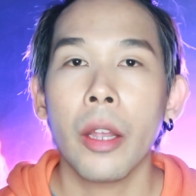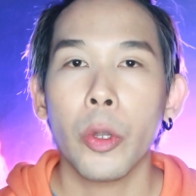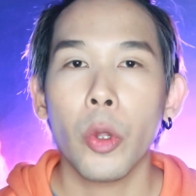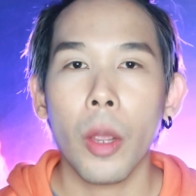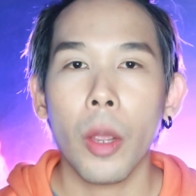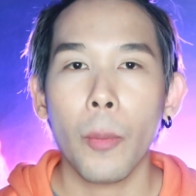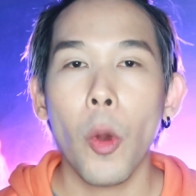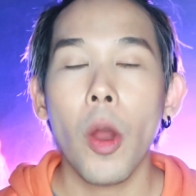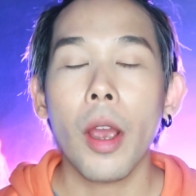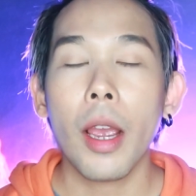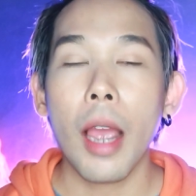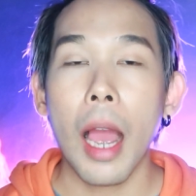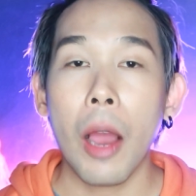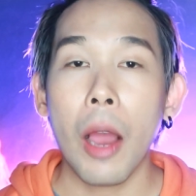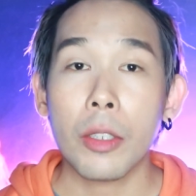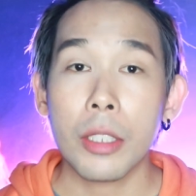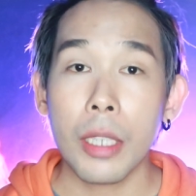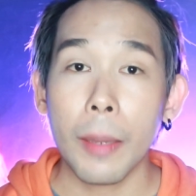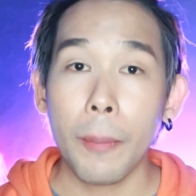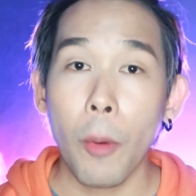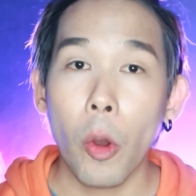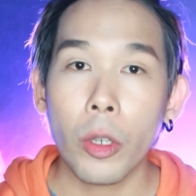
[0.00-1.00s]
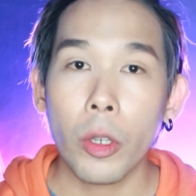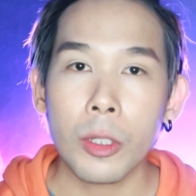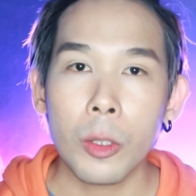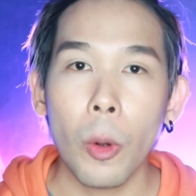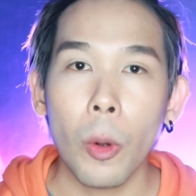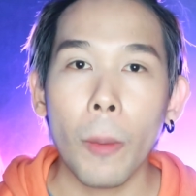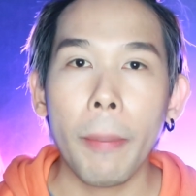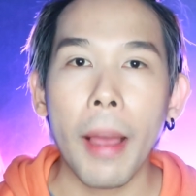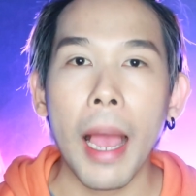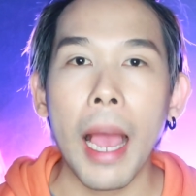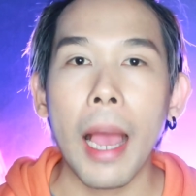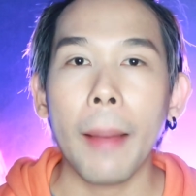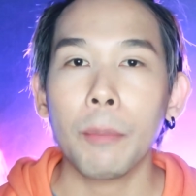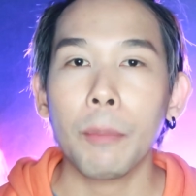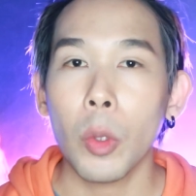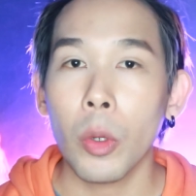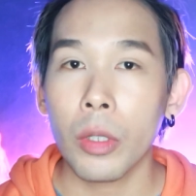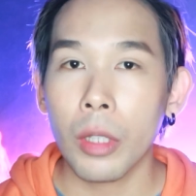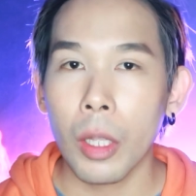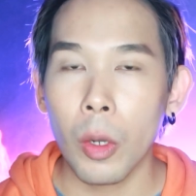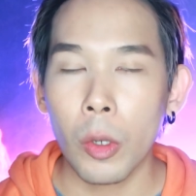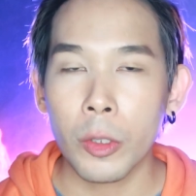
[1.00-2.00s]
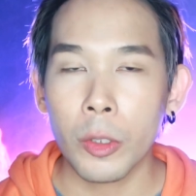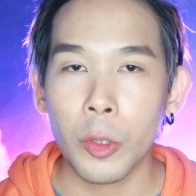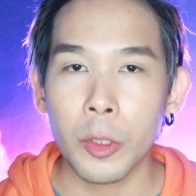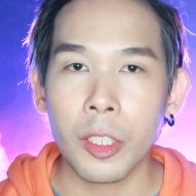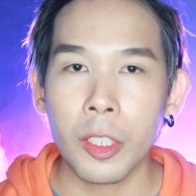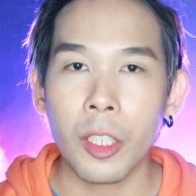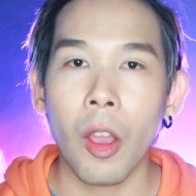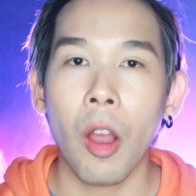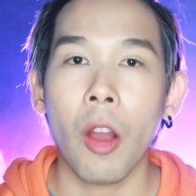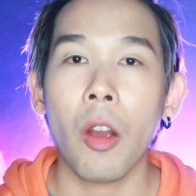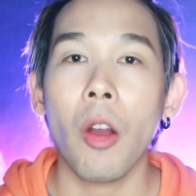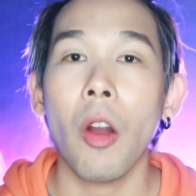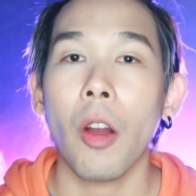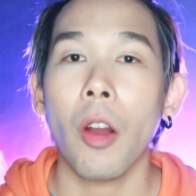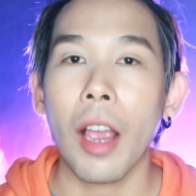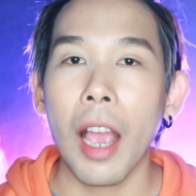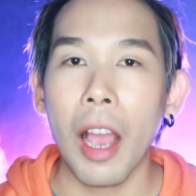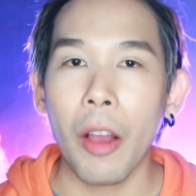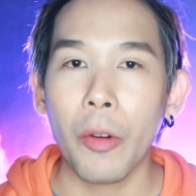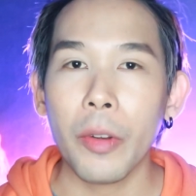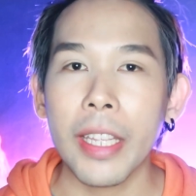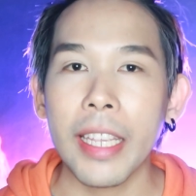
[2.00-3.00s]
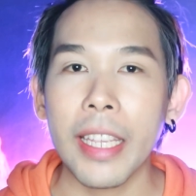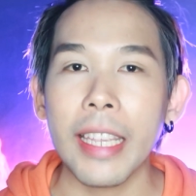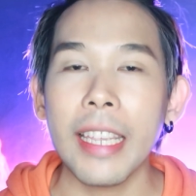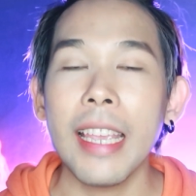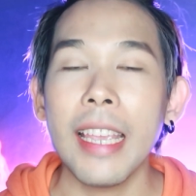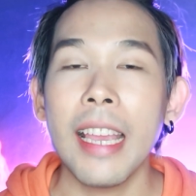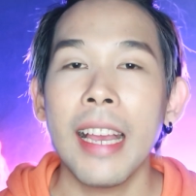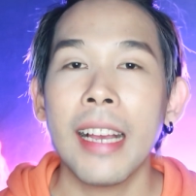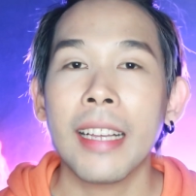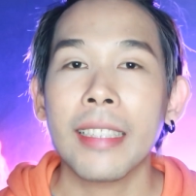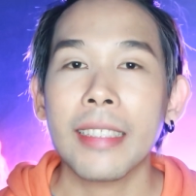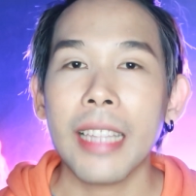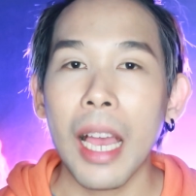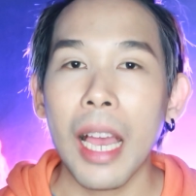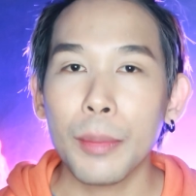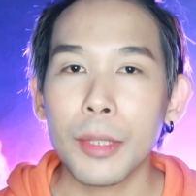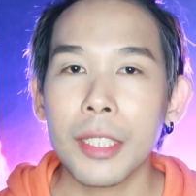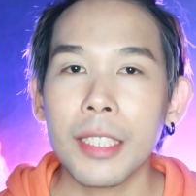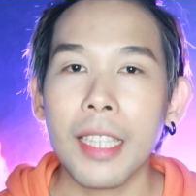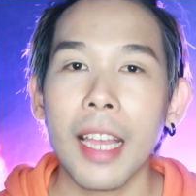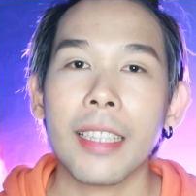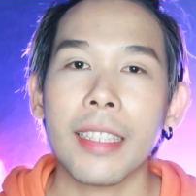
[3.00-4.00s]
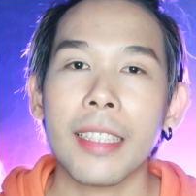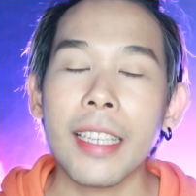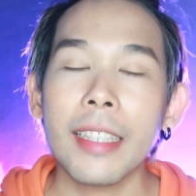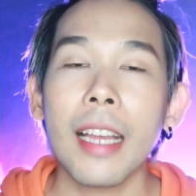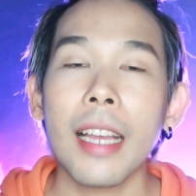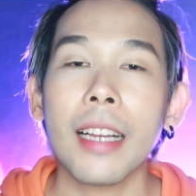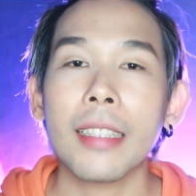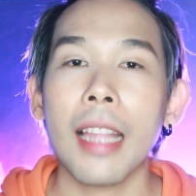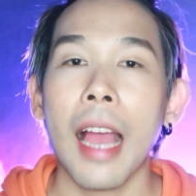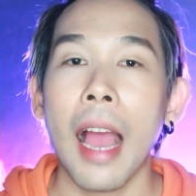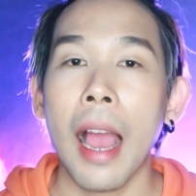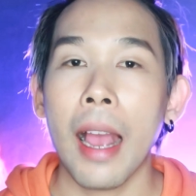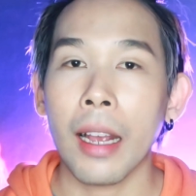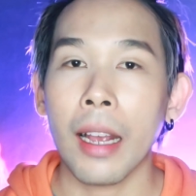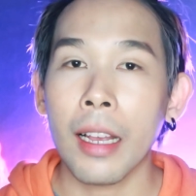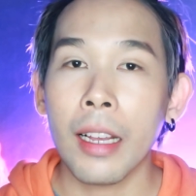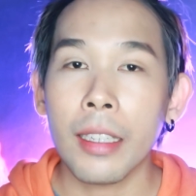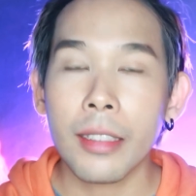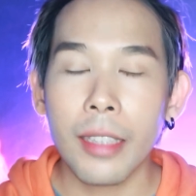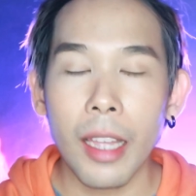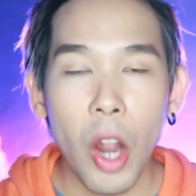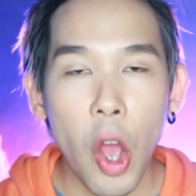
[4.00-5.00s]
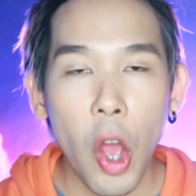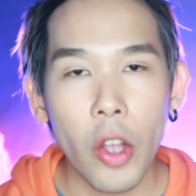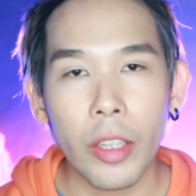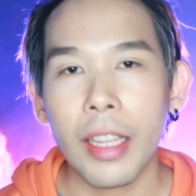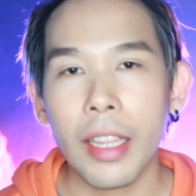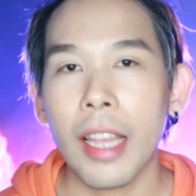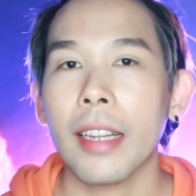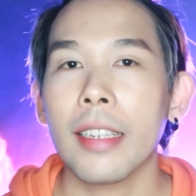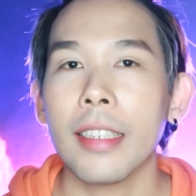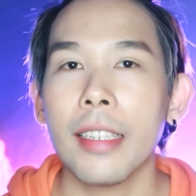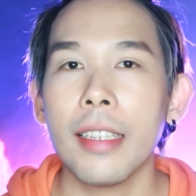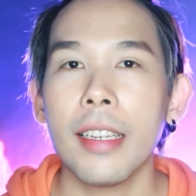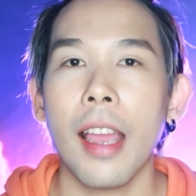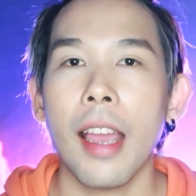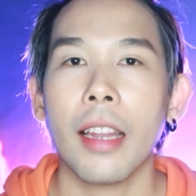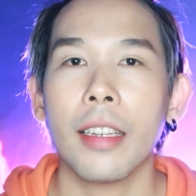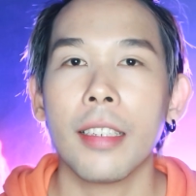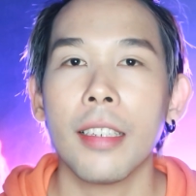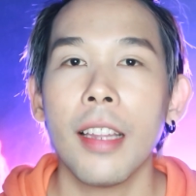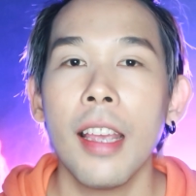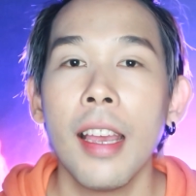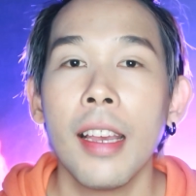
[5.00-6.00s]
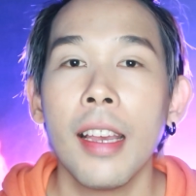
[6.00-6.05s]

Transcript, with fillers: โดยพวกเขาจะโพสต์รูปภาพตัวตลกสุดสยองของเขานี้ตามสถานที่ต่างๆตลอดทั้งเดือน